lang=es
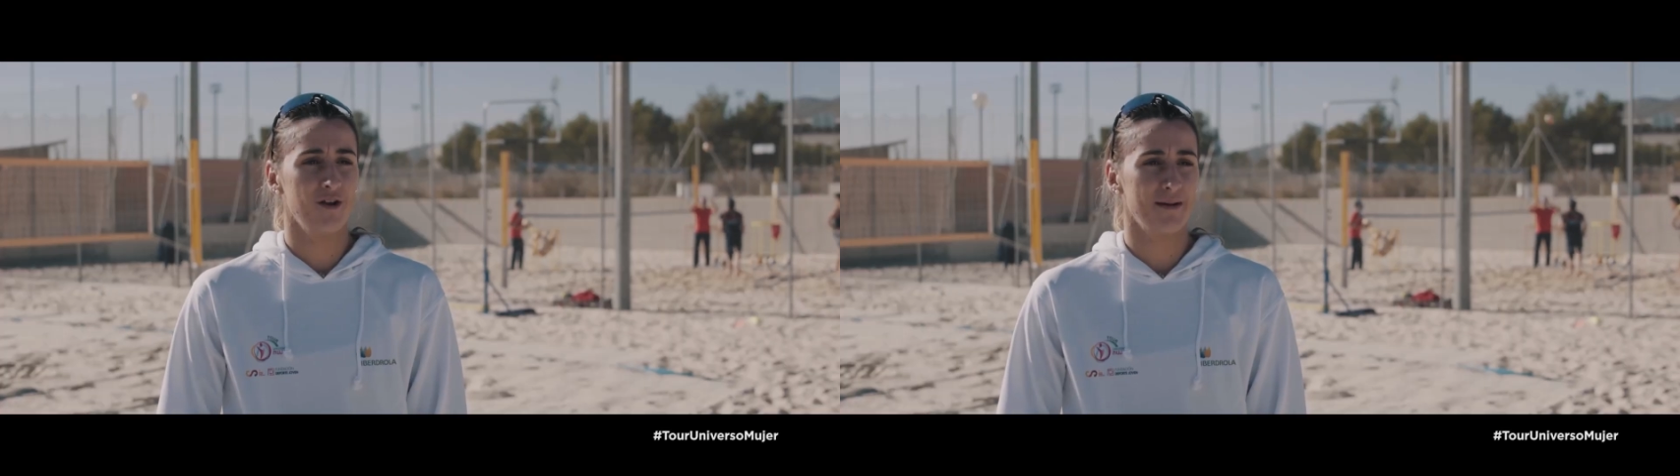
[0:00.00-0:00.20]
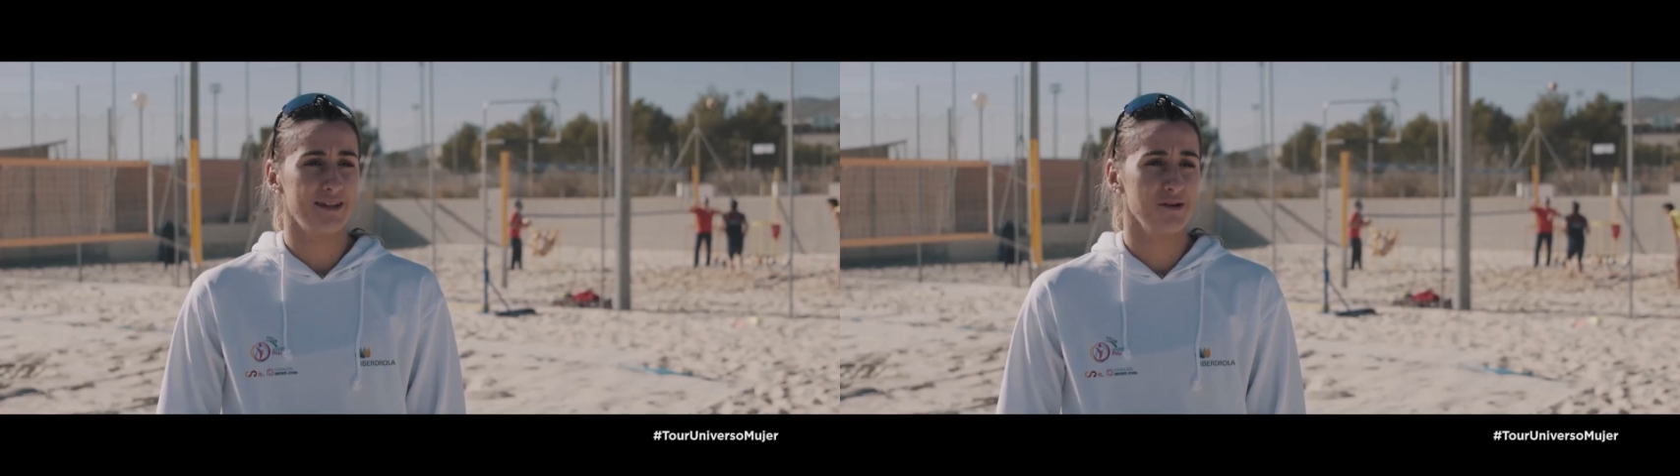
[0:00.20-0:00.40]
el
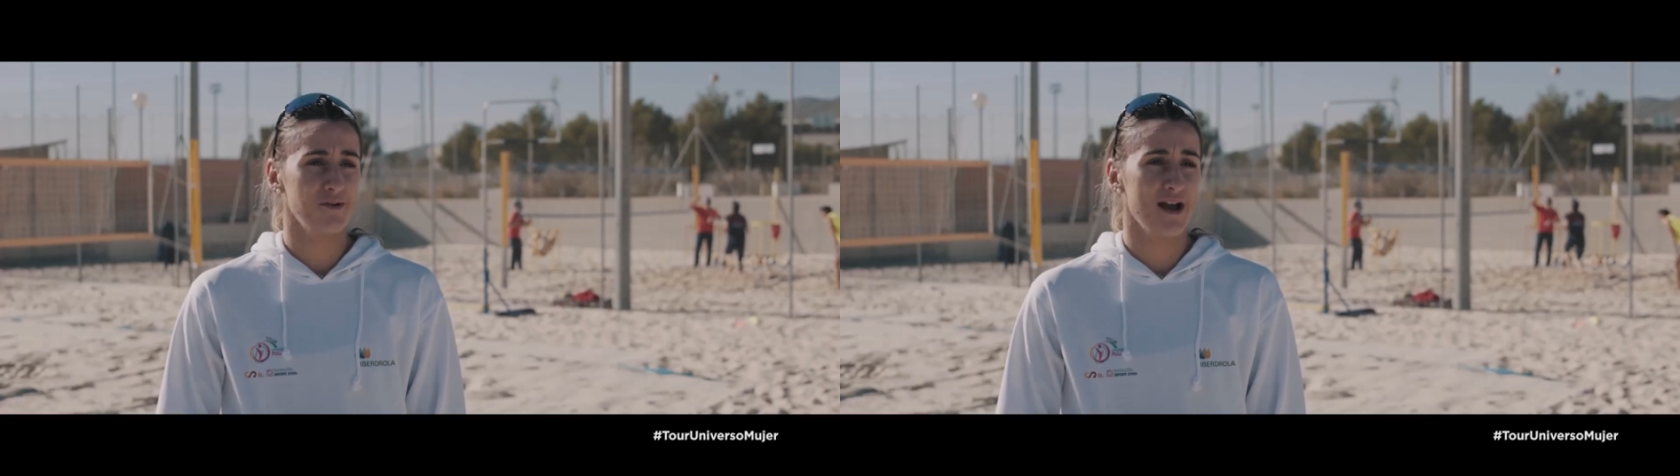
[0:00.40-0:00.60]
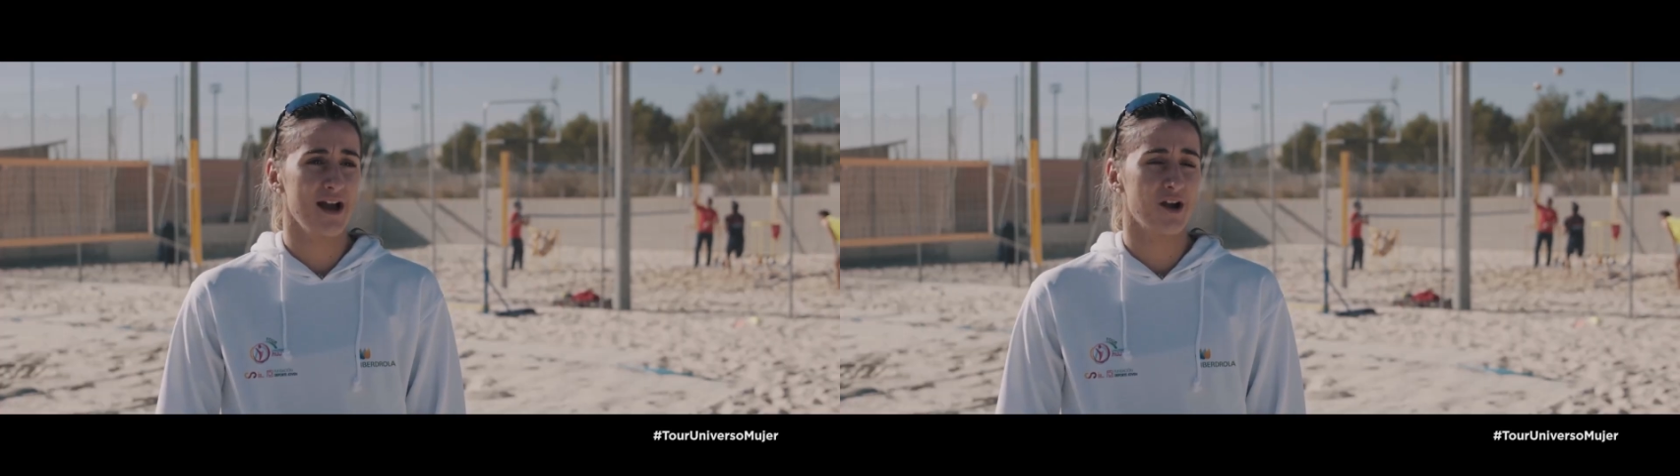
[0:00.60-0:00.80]

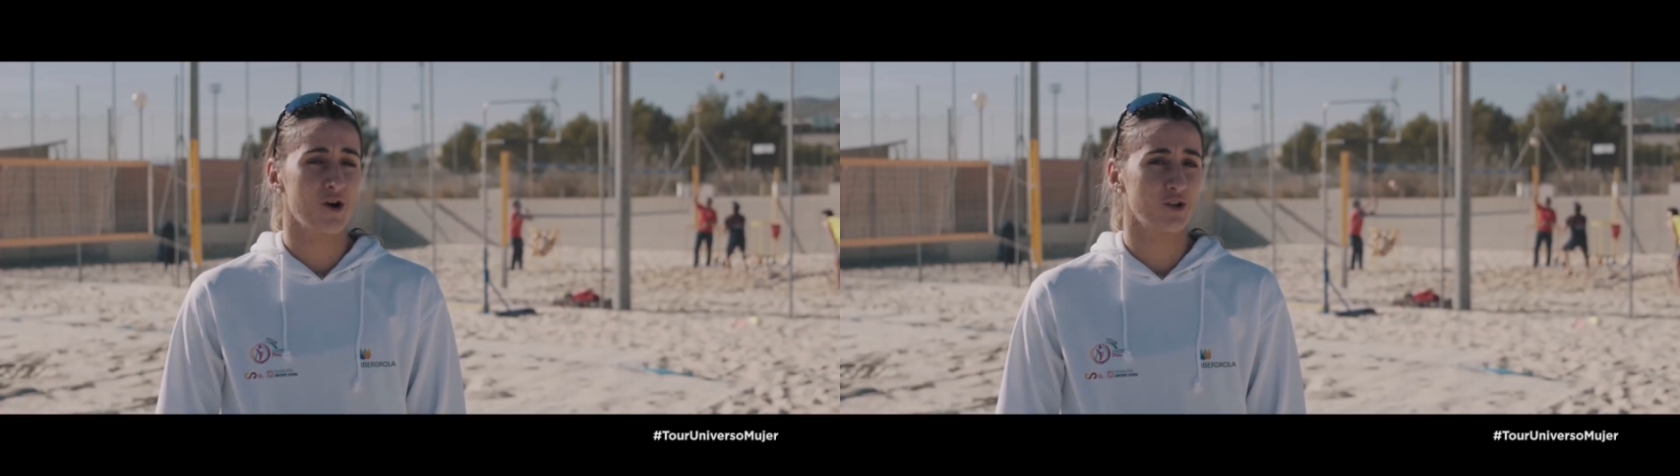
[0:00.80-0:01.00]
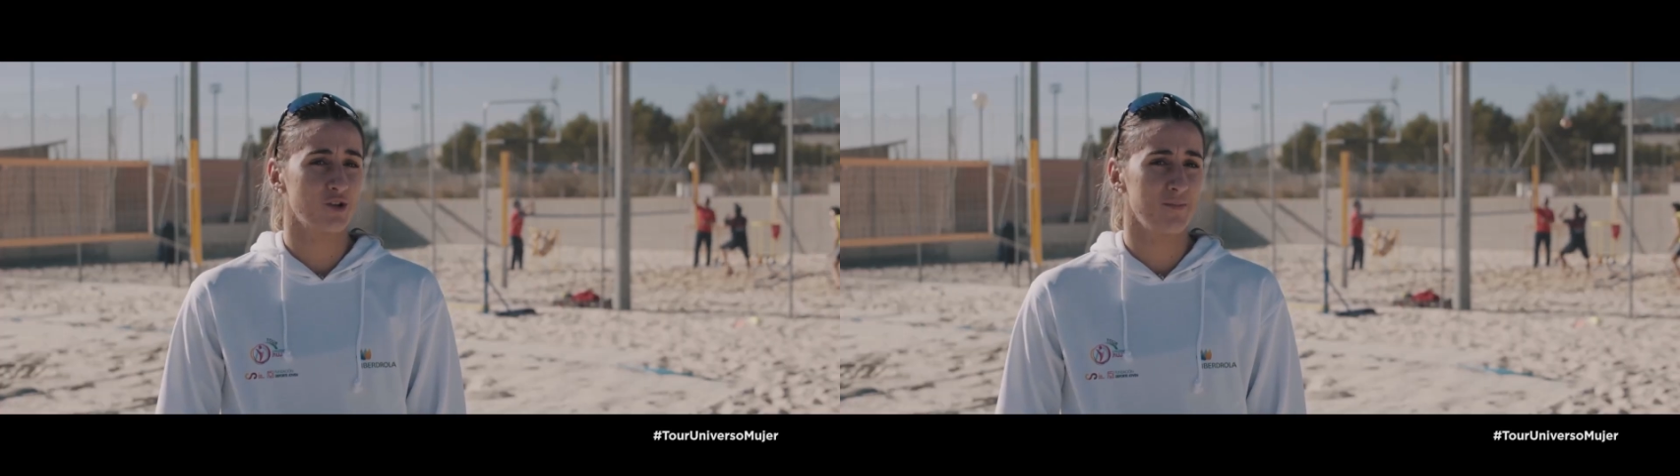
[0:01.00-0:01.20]
objetivo a
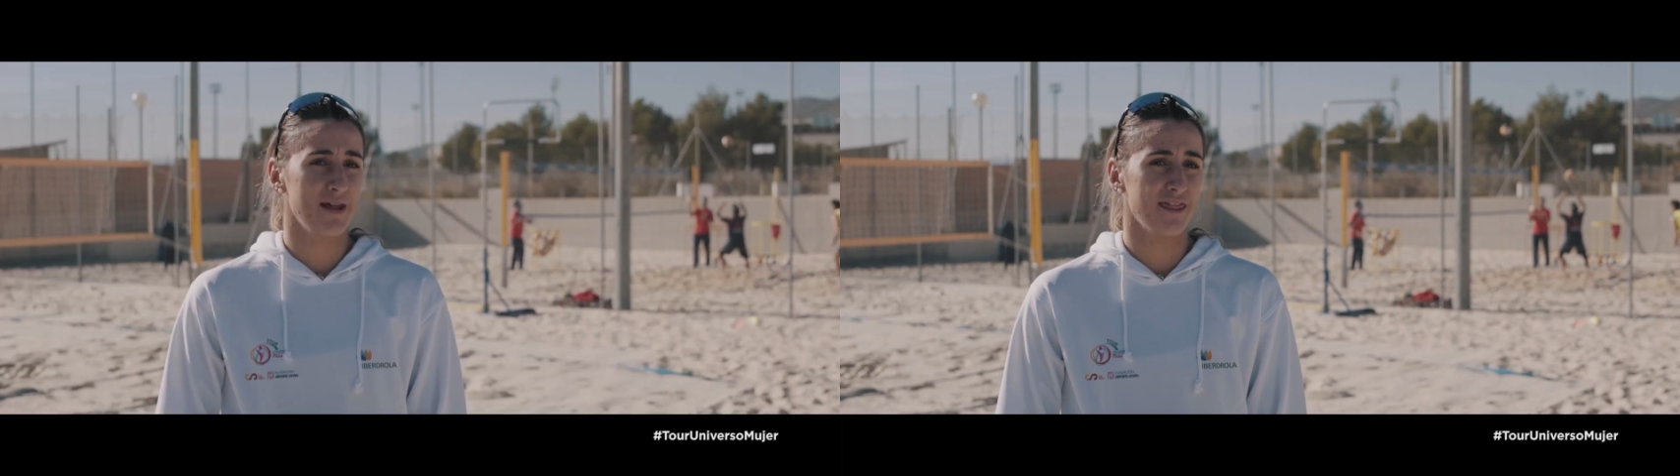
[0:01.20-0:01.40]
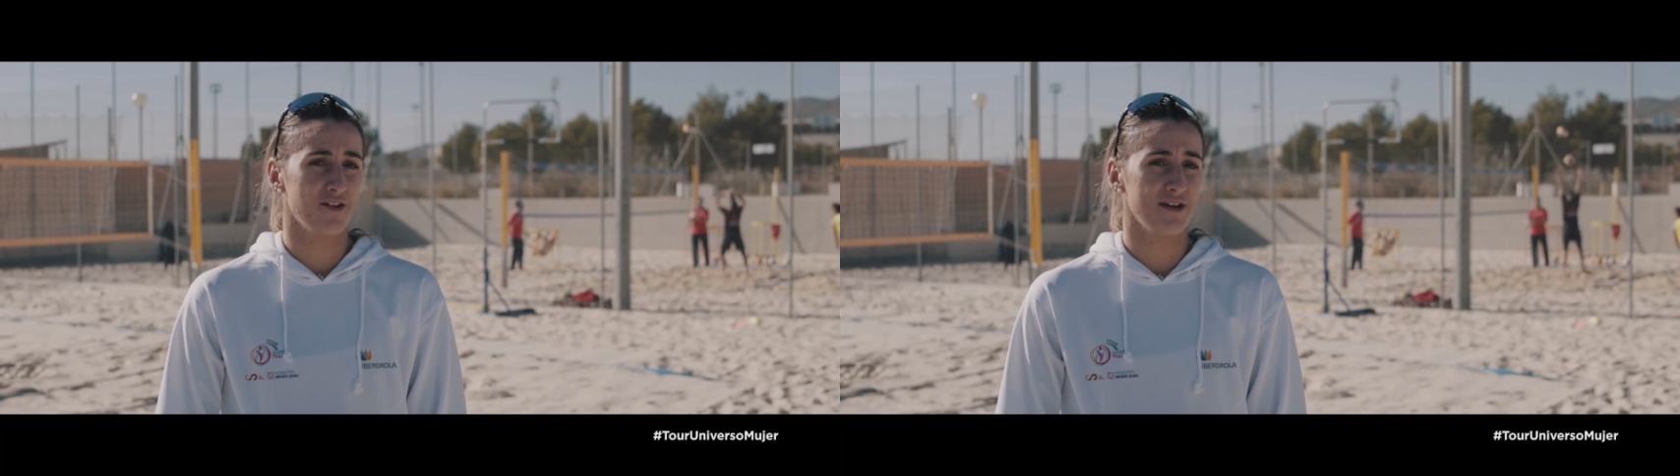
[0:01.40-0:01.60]
corto
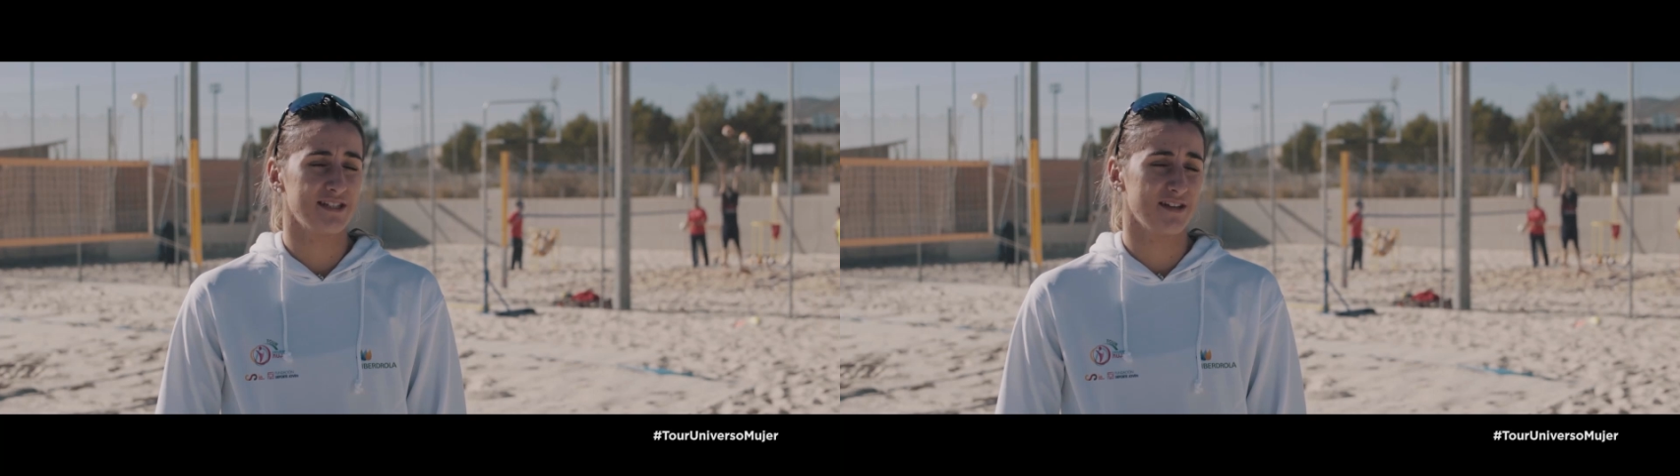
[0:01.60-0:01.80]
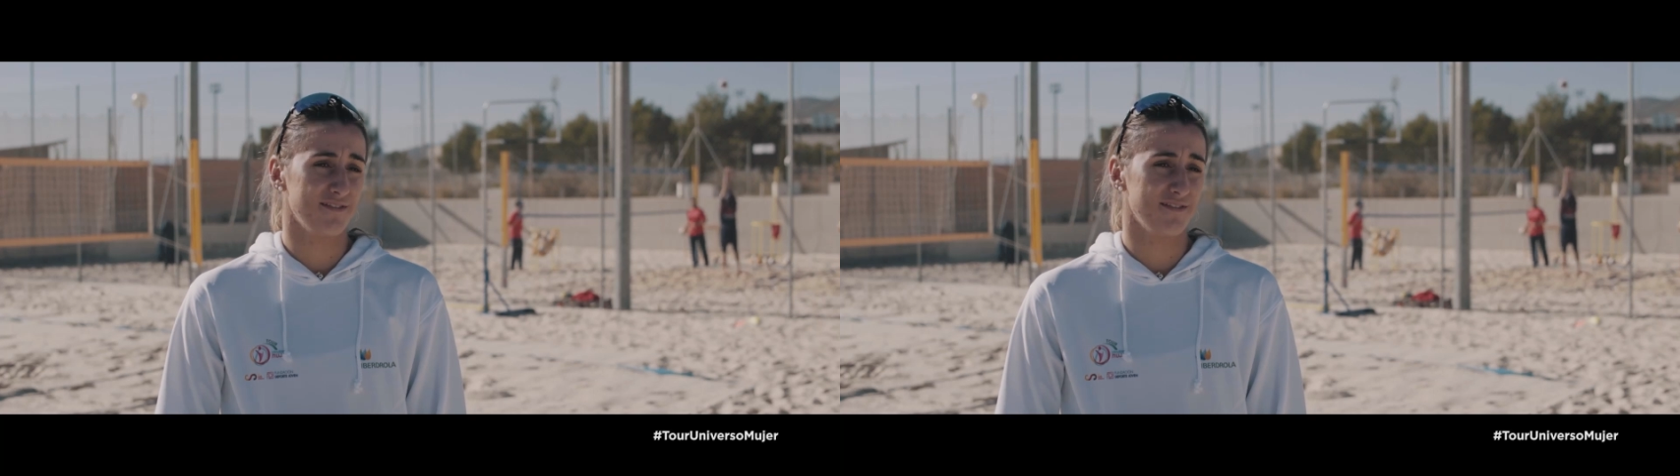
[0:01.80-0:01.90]
plazo es